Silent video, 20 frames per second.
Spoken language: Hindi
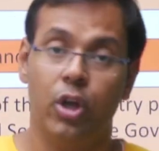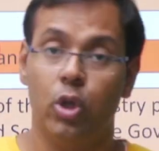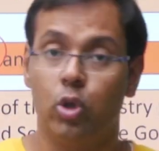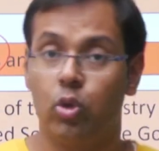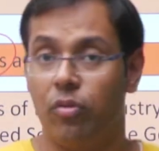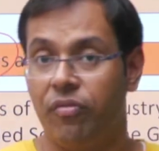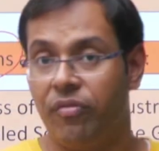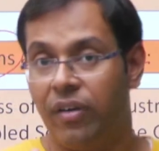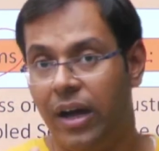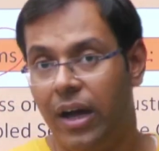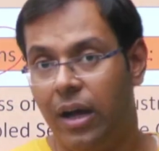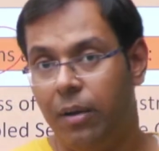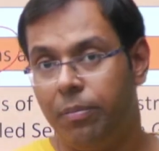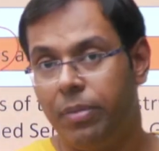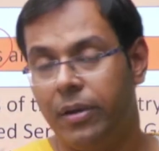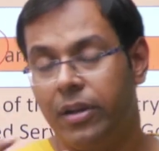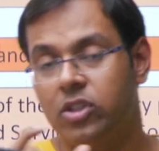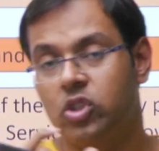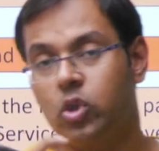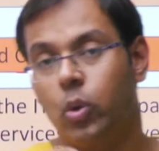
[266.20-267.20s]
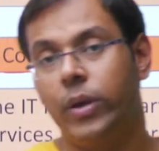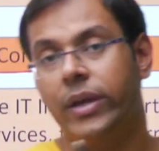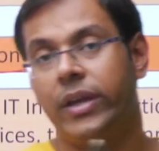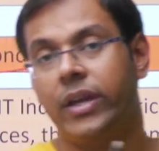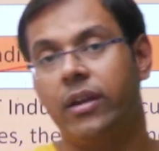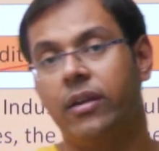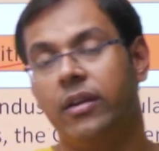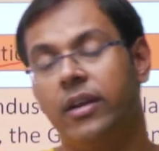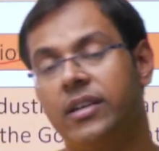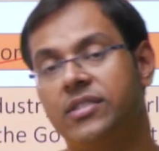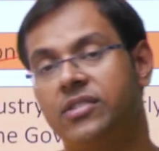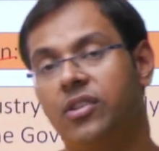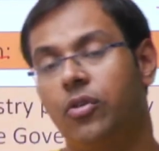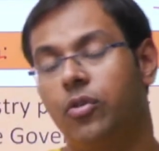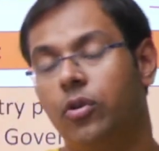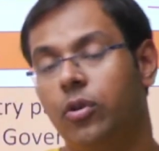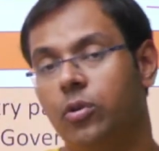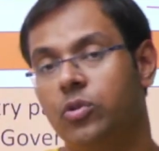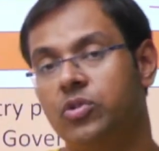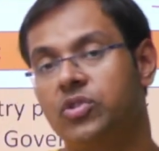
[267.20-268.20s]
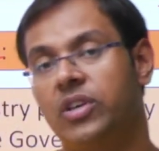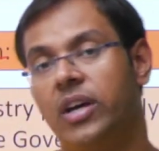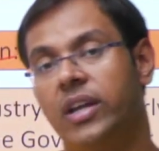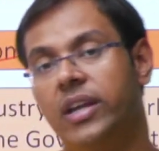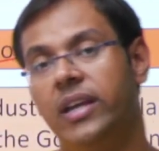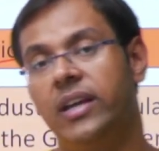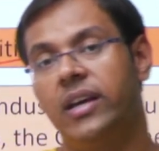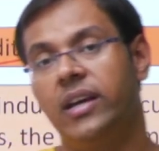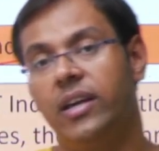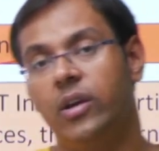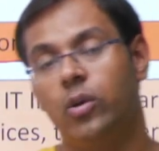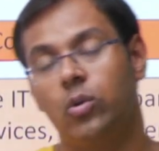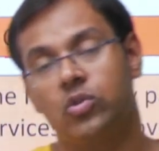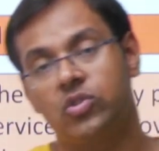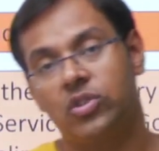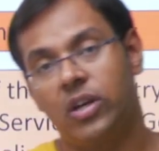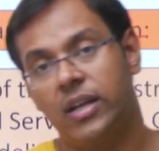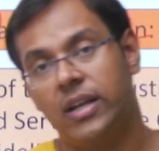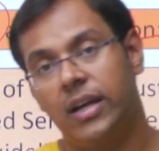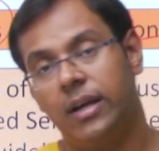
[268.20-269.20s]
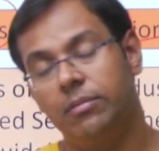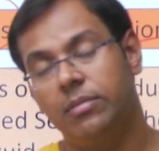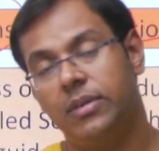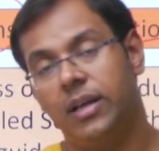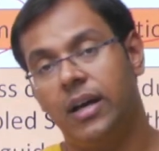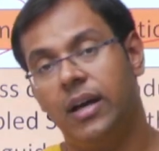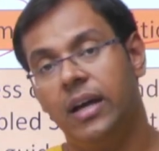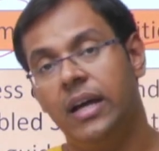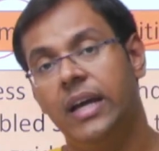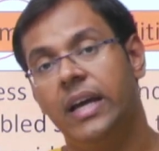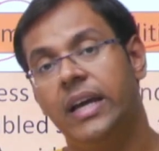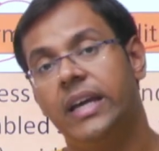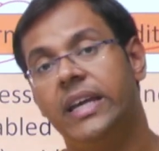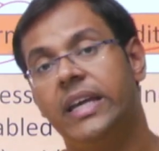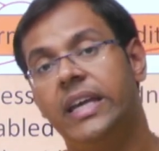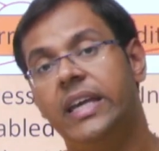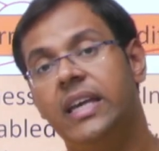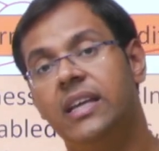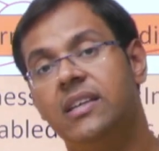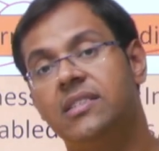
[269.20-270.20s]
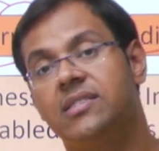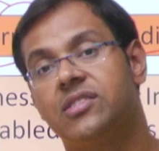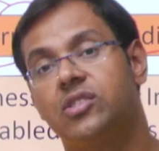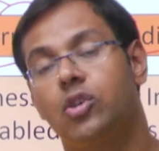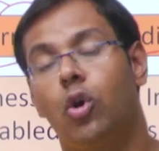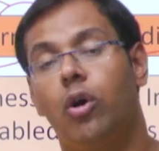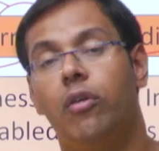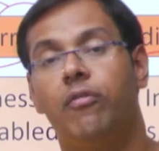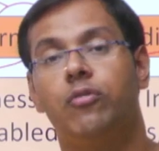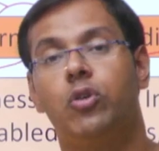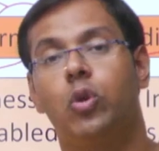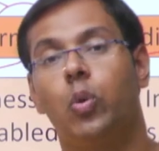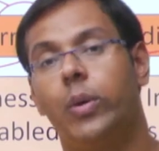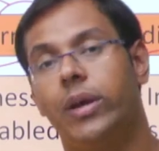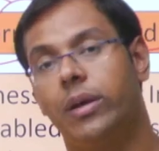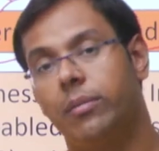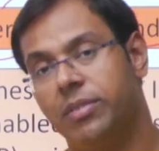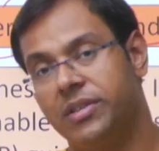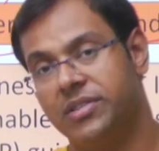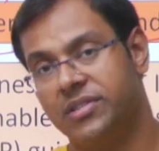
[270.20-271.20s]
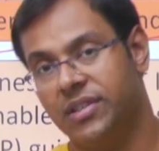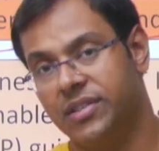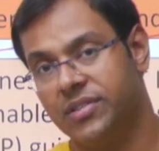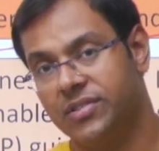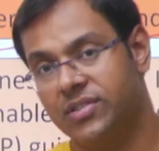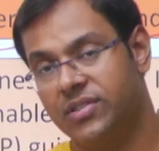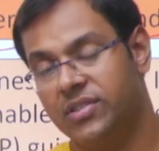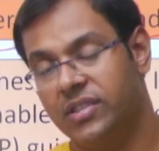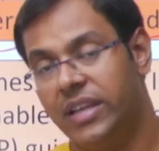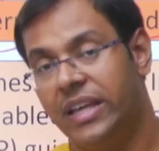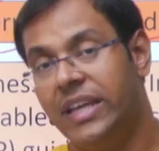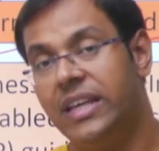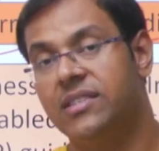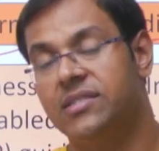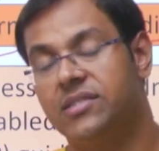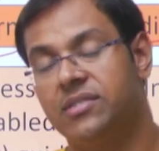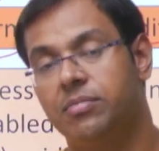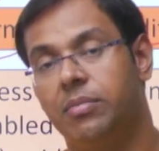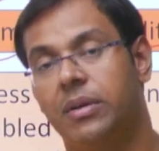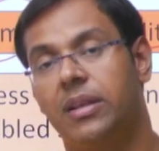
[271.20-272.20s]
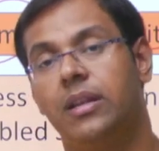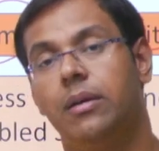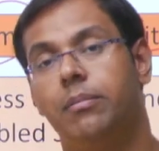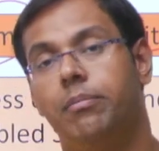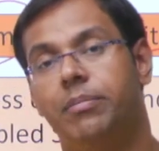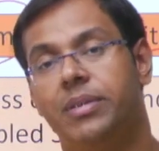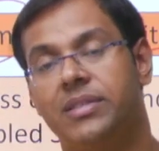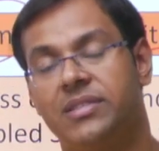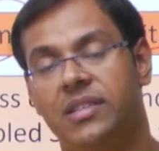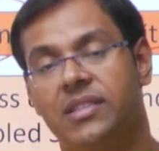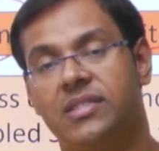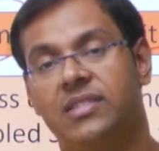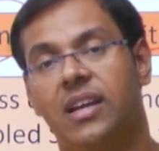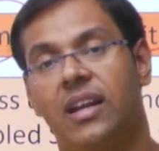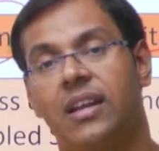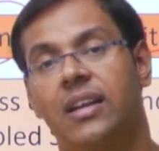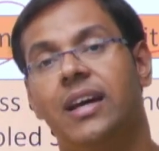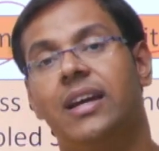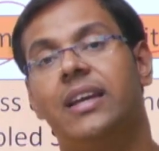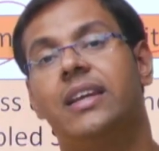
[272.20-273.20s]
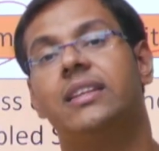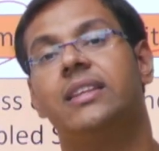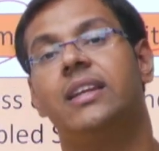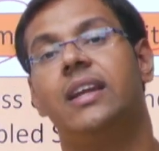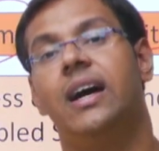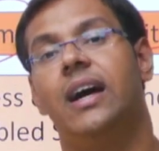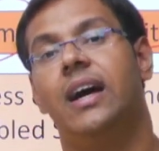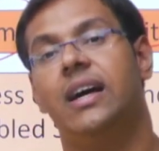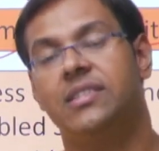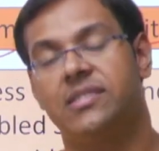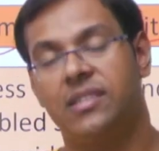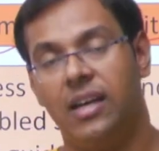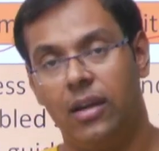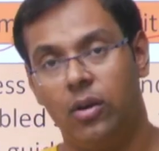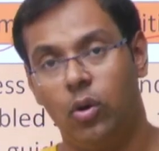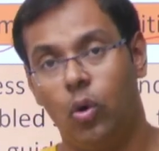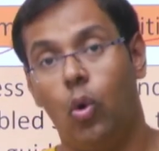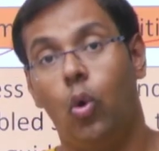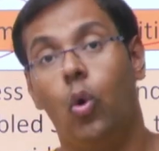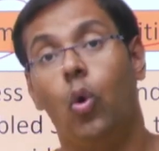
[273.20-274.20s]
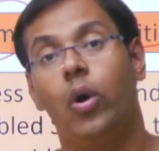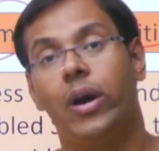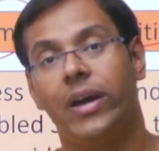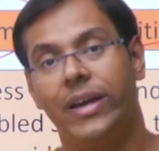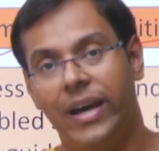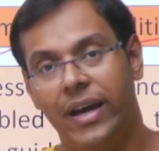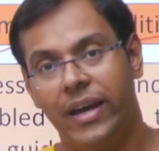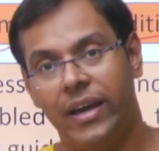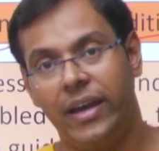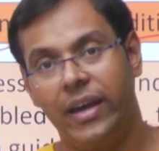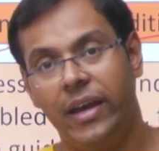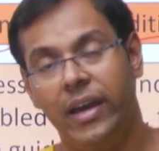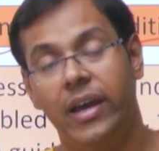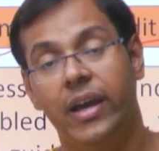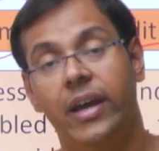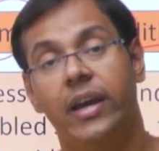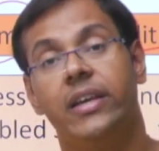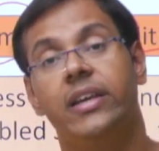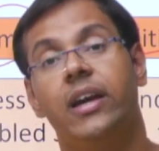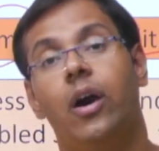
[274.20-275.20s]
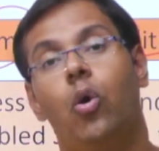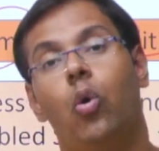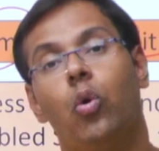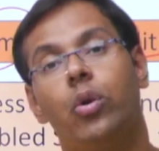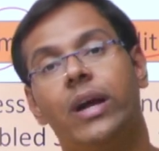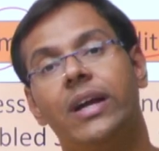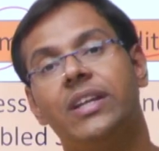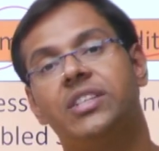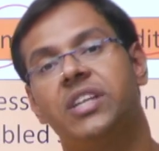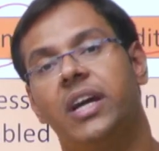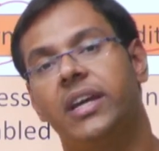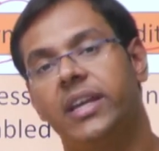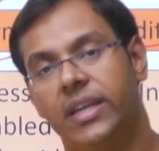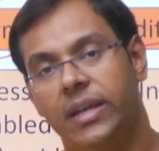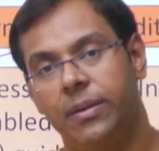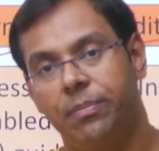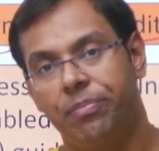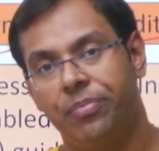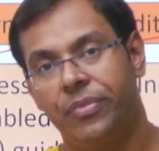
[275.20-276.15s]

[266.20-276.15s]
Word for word: तो वहां पर जो एक इंडेक्स इंट्रोड्यूस करी गई उसका नाम था ईज ऑफ डूइंग बिजनेस ईज मतलब बिजनेस करना कितना आसान हो गया है या होना चाहिए